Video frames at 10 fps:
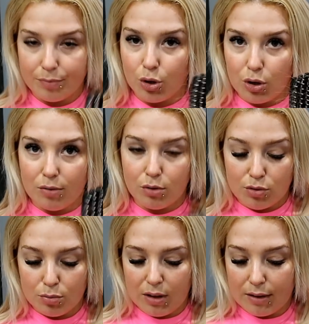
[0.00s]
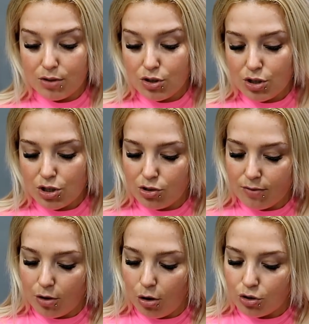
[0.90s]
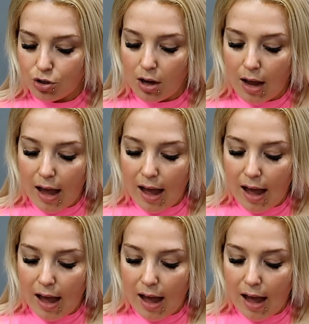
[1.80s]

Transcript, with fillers: Trochę włosów mi, jak widzicie, jeszcze wychodzi,